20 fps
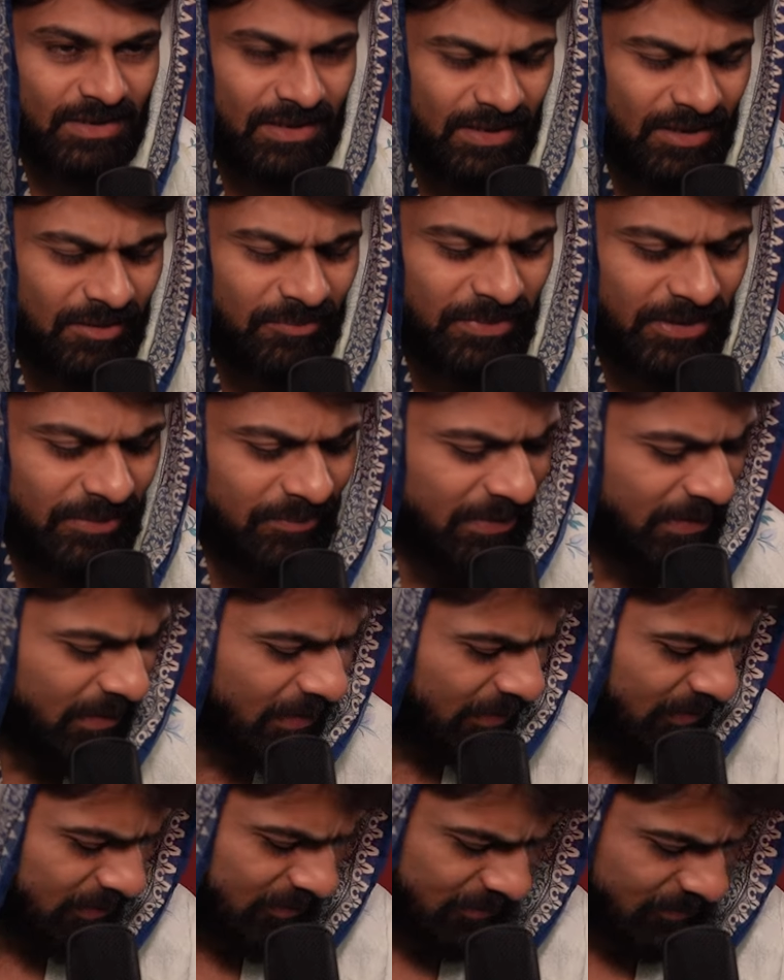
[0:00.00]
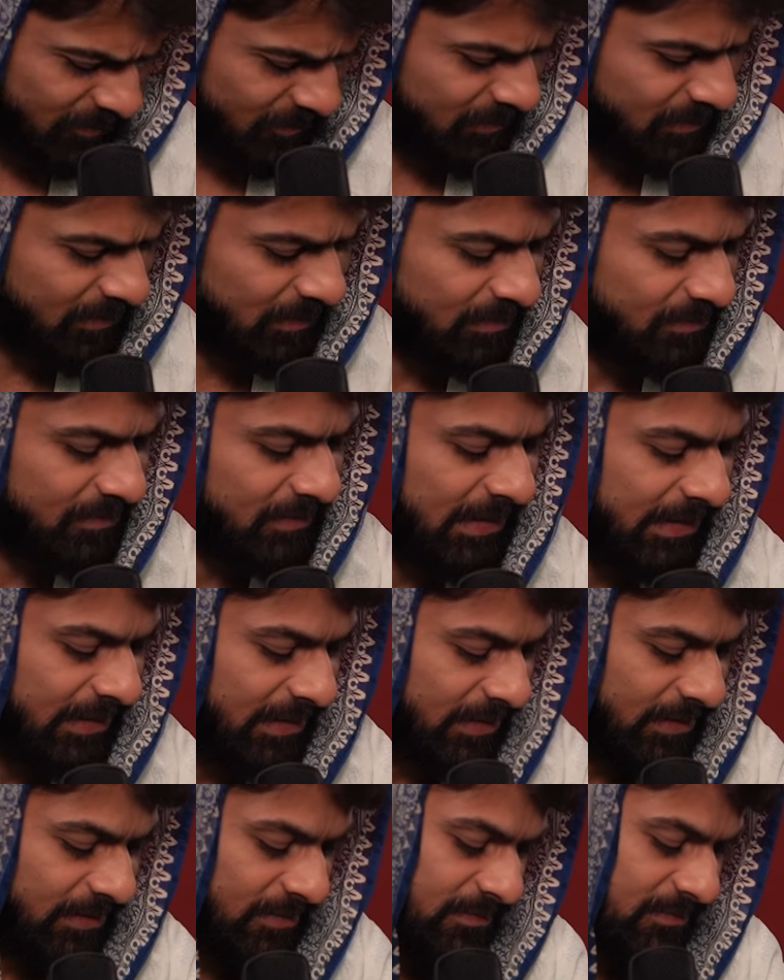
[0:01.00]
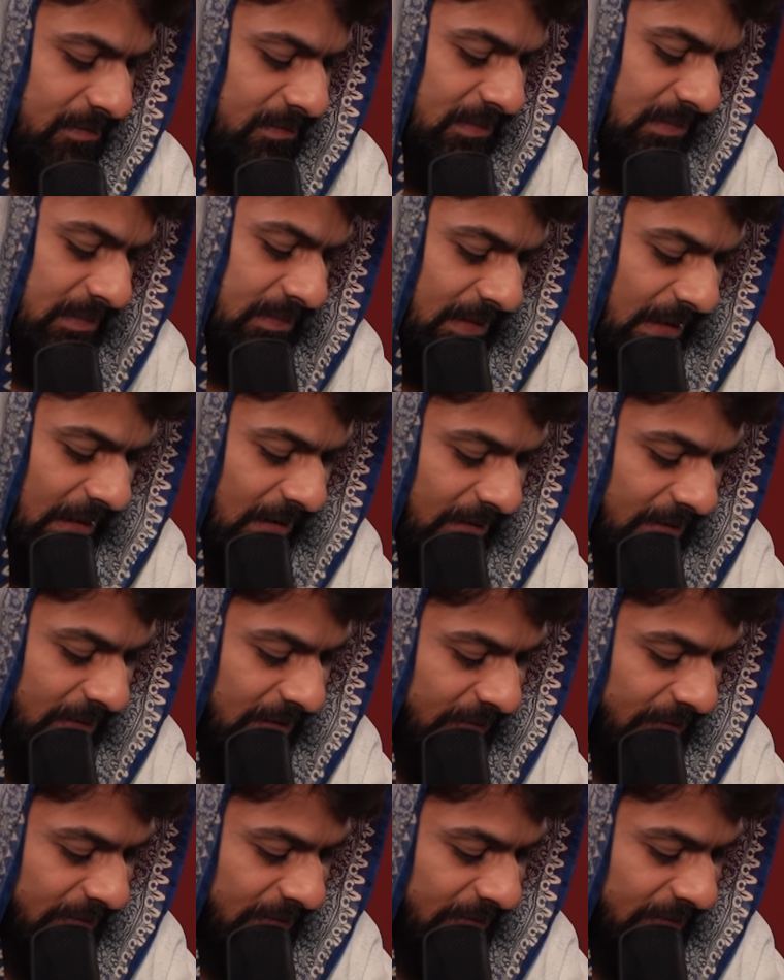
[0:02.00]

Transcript: अरे बेबी ये देखें क्या लिखा